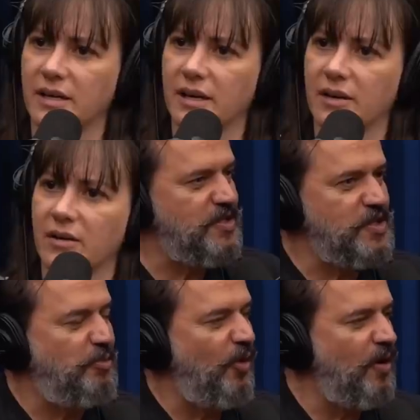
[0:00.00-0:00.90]
Na hora de
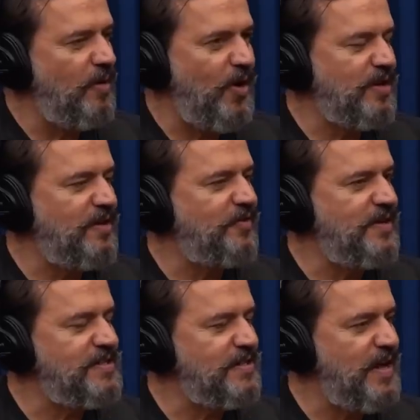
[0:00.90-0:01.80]
expor, na hora da
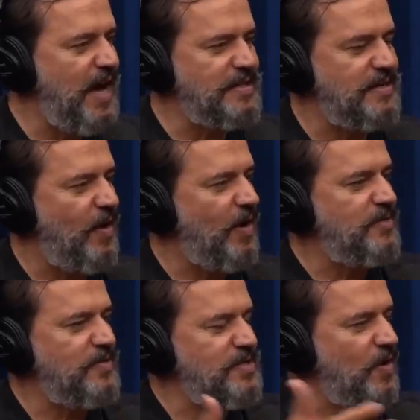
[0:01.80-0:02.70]
felicidade, na hora
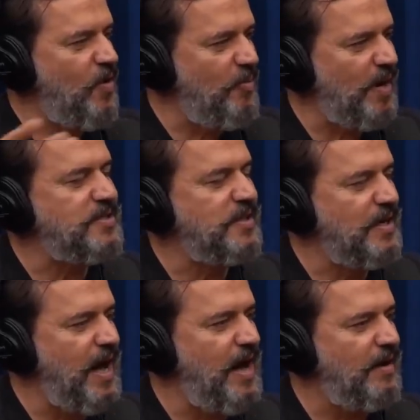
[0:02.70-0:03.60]
de você
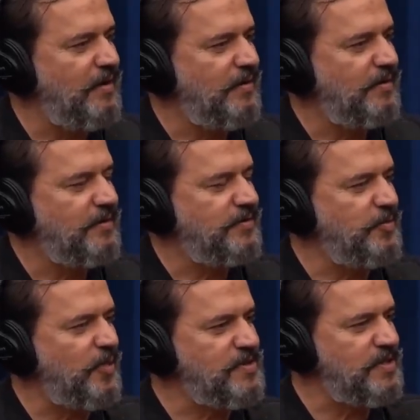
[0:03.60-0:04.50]
compartilhar,
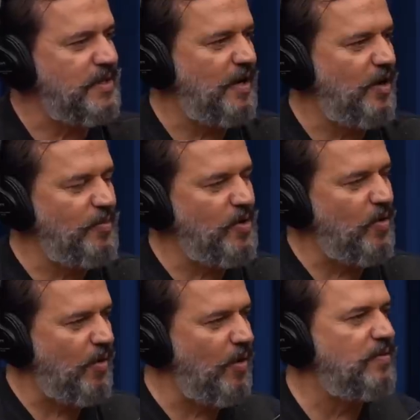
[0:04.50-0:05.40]
tipo assim, eu me
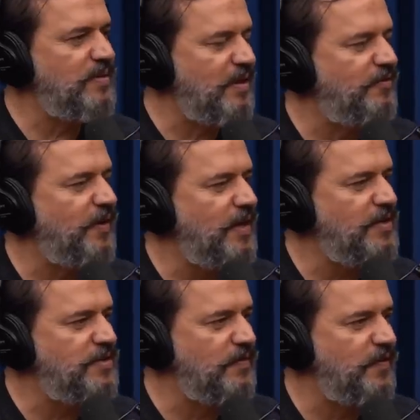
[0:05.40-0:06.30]
coloco na
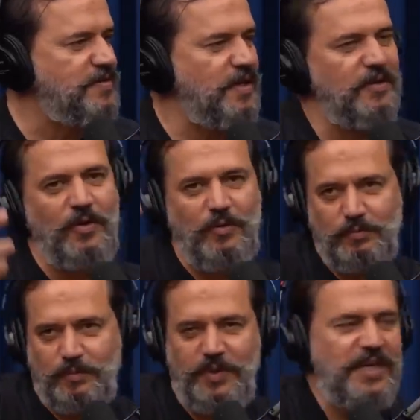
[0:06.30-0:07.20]
frente fazendo
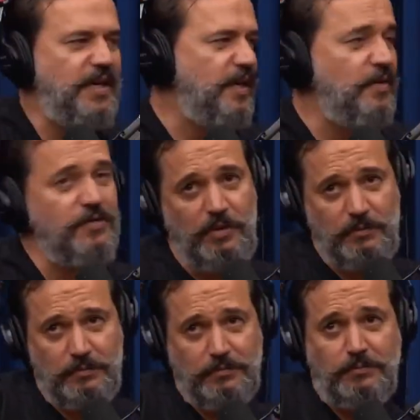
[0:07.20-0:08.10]
ah, biquinhos
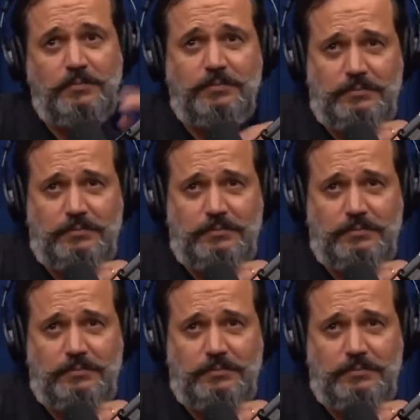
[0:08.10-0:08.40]
entendi. e.